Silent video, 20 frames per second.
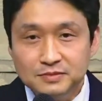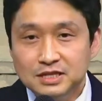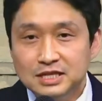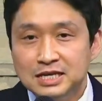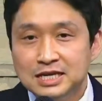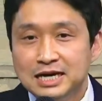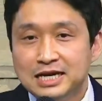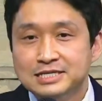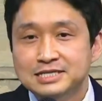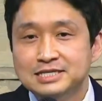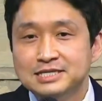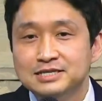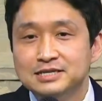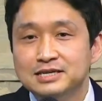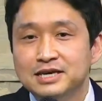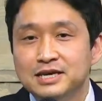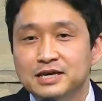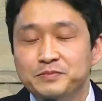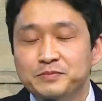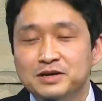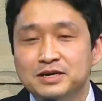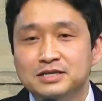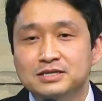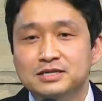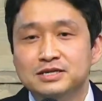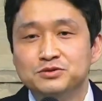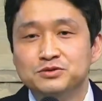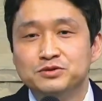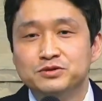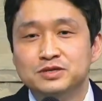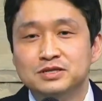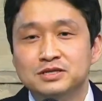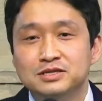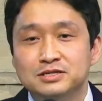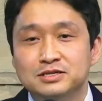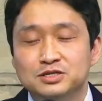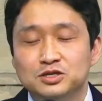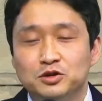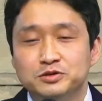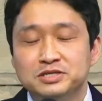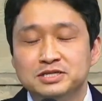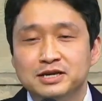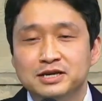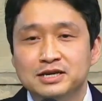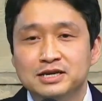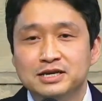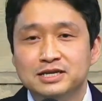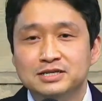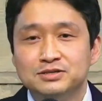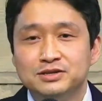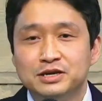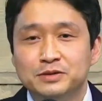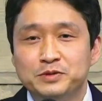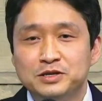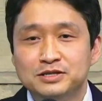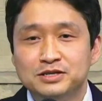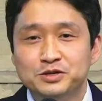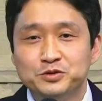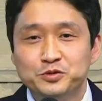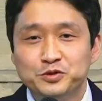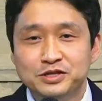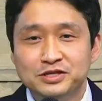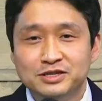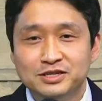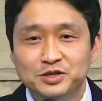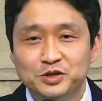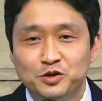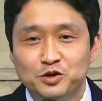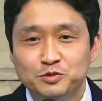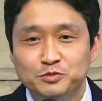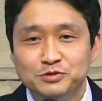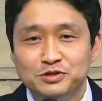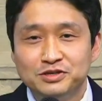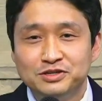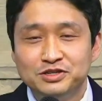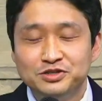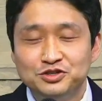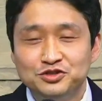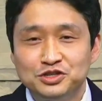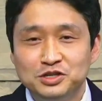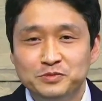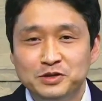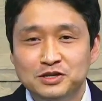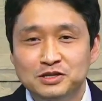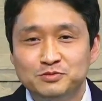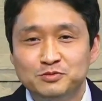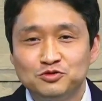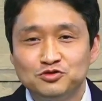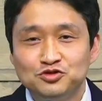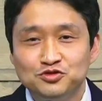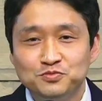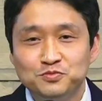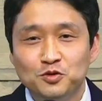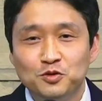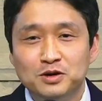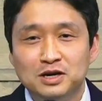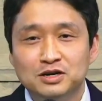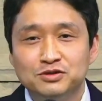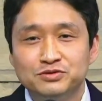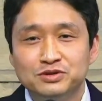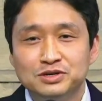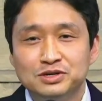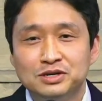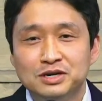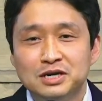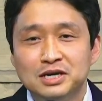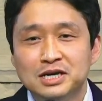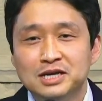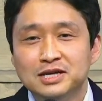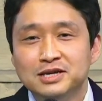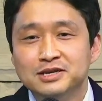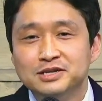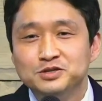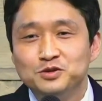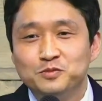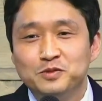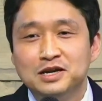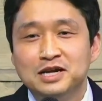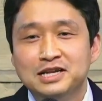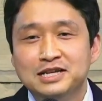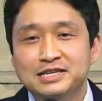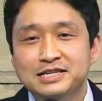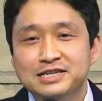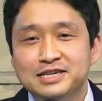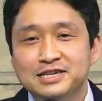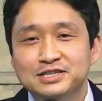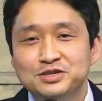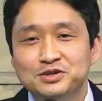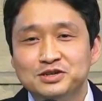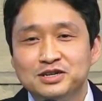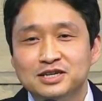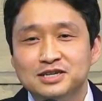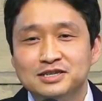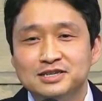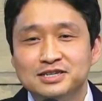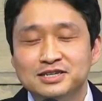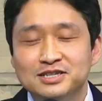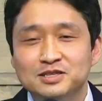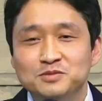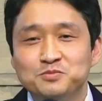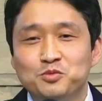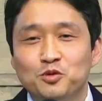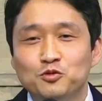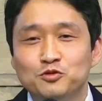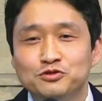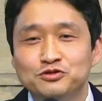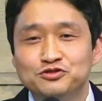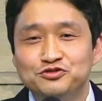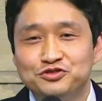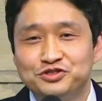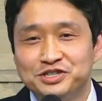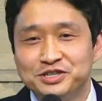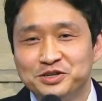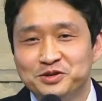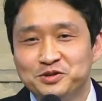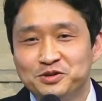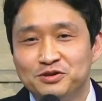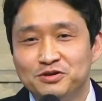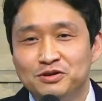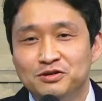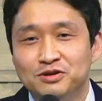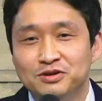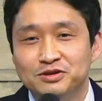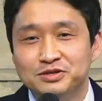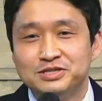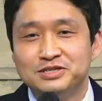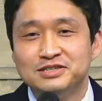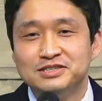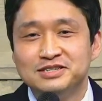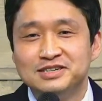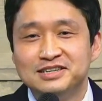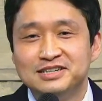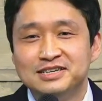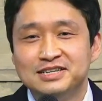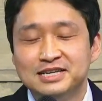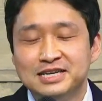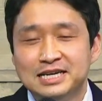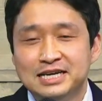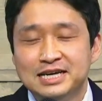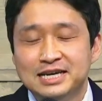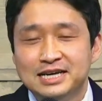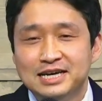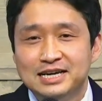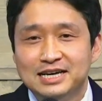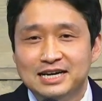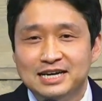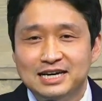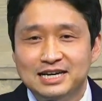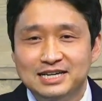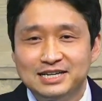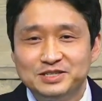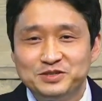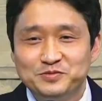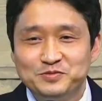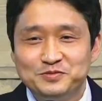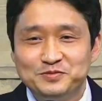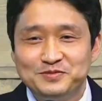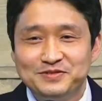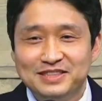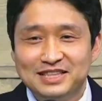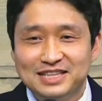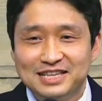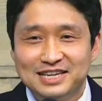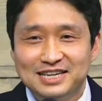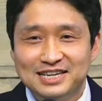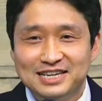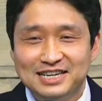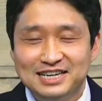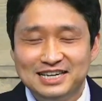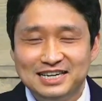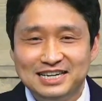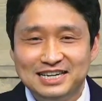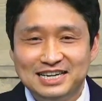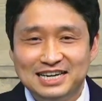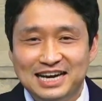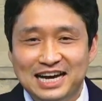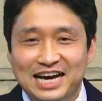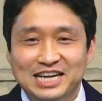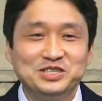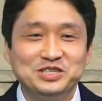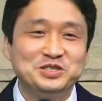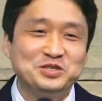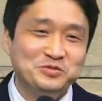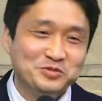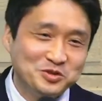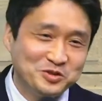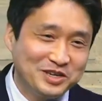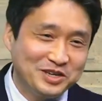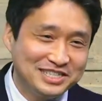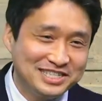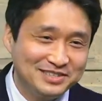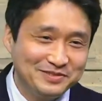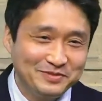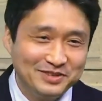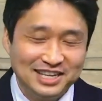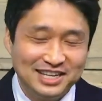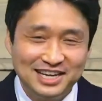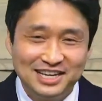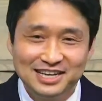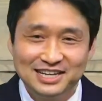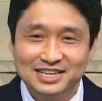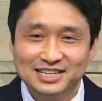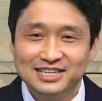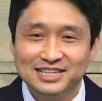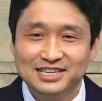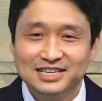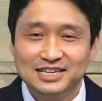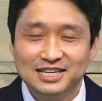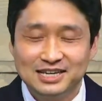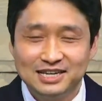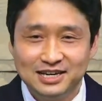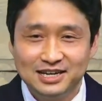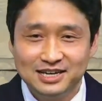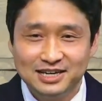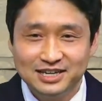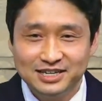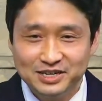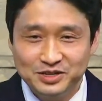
같이 이렇게 예배 드리고 있는 전 세계에서 예배 드리고 있는 여러분들 주님의 이름으로 축복하고요. 정말 하나님께서 큰 복을 주신 것을 아, 좀그 아셨으면 좋겠습니다. 아,